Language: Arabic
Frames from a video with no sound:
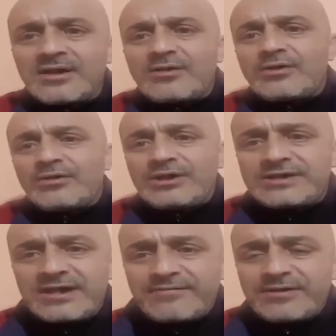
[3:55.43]
ويروح
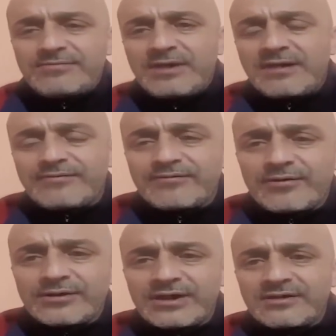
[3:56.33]
يستفيد بها في
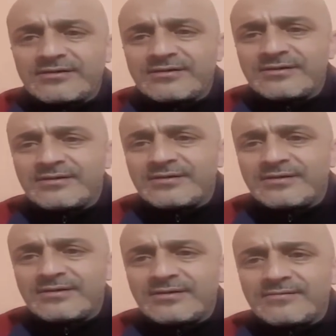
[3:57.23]
فرنسا
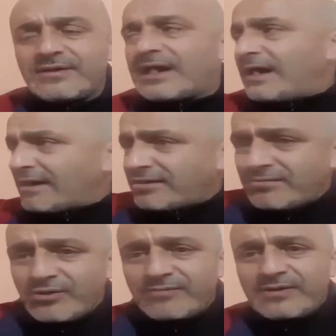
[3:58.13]
في الخارج
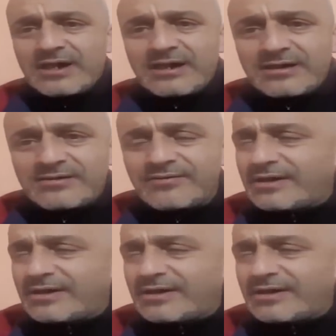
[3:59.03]
المهم في الخارج في